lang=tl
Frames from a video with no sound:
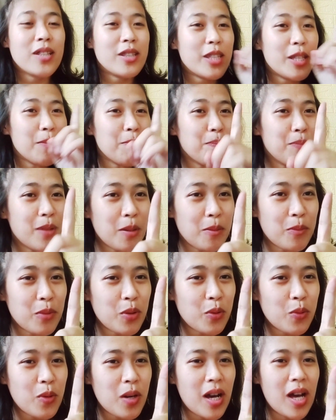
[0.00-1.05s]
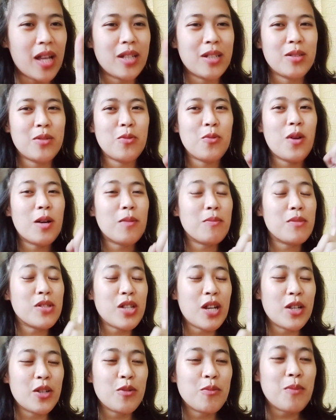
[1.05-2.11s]
Tip number one, huwag
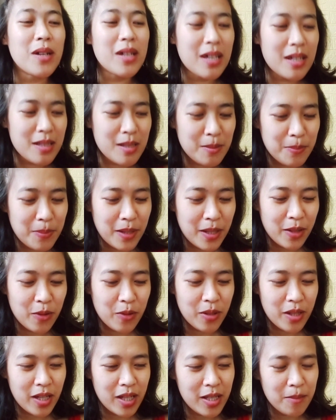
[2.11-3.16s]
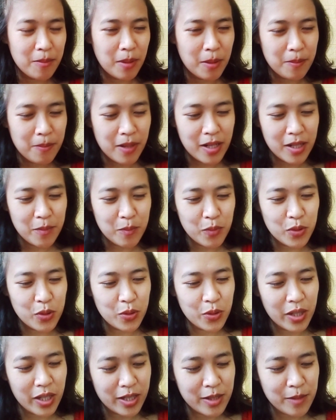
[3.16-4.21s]
masyadong mag-expect, okay? Ibabay mo
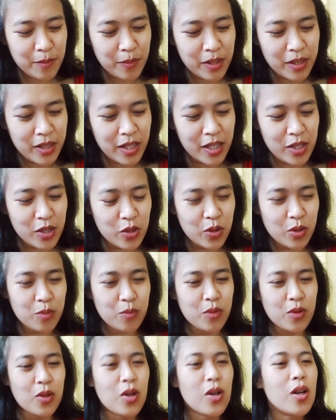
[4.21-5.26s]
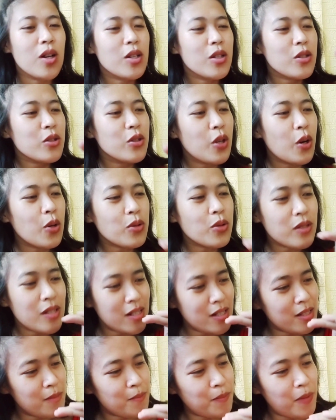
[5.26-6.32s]
yung expectation mo. Don't
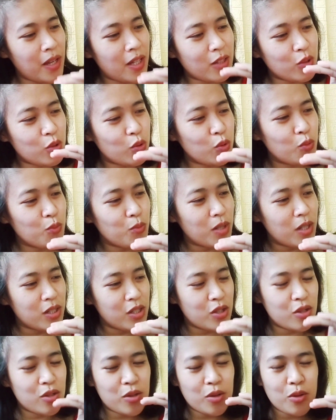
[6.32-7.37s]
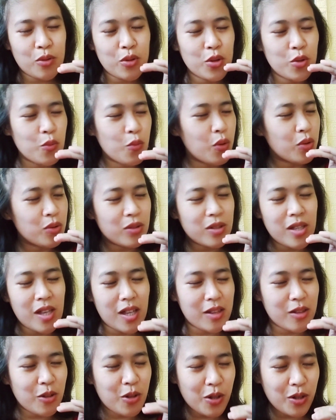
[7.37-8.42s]
expect too much so you won't
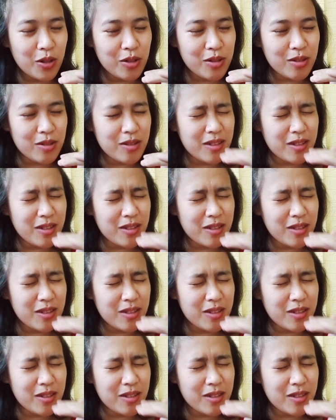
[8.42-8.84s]
get hurt.